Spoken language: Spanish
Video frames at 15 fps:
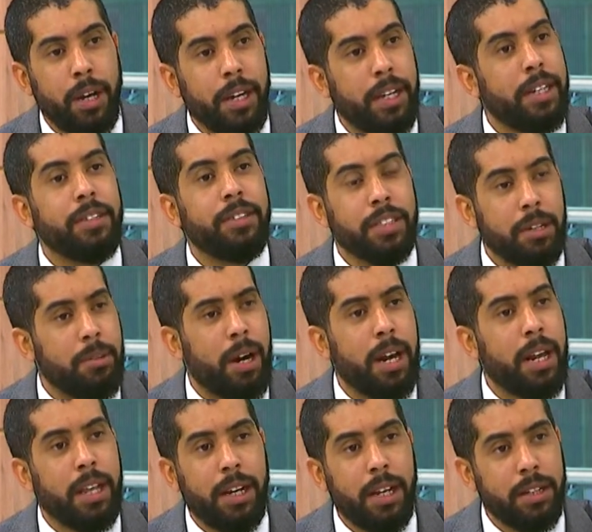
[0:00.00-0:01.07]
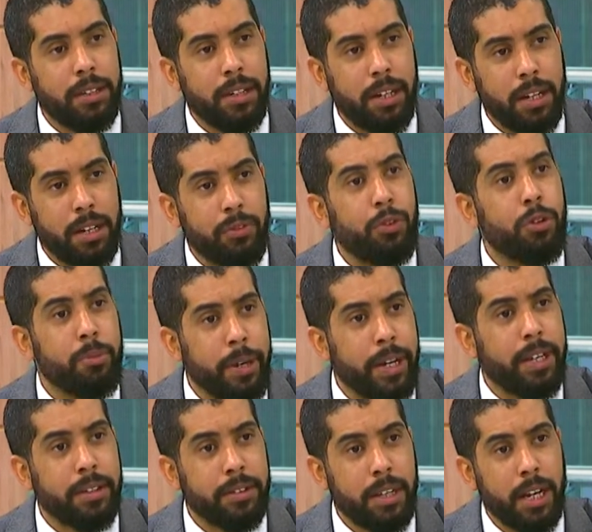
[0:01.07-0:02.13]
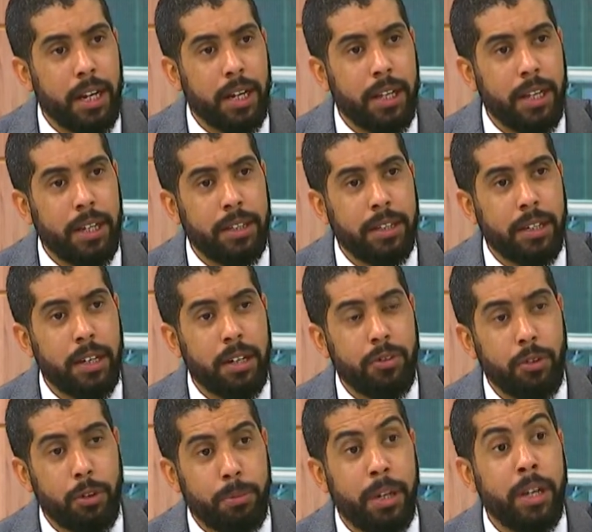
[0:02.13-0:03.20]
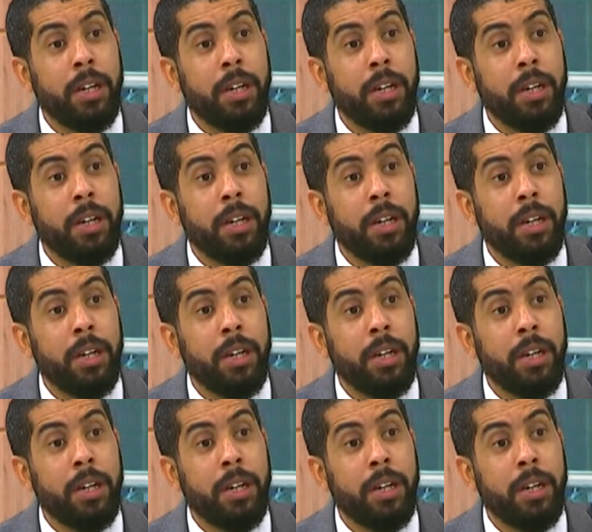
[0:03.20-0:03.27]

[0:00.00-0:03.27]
en llevar adelante la reforma, en que salga adelante la reforma,